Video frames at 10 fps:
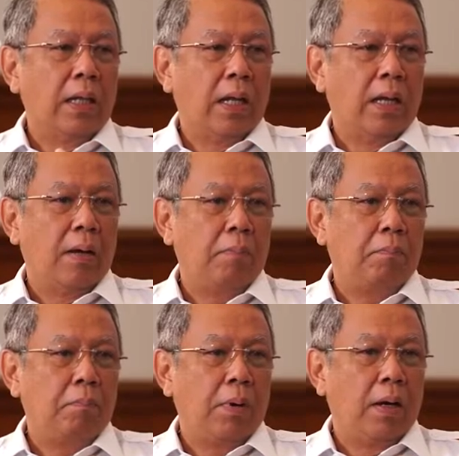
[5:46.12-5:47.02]
nanti ada
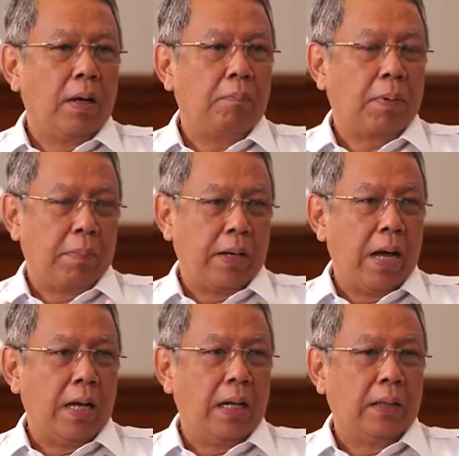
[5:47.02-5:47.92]
uh,
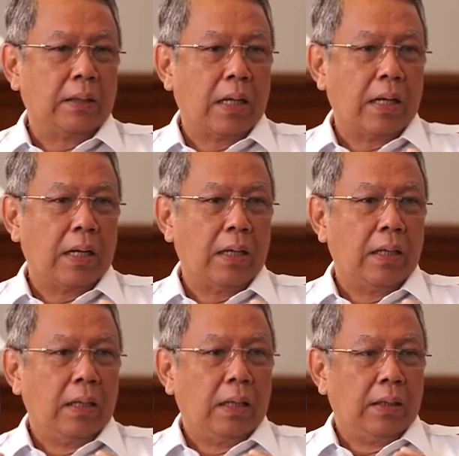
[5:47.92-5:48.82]
perbedaan antara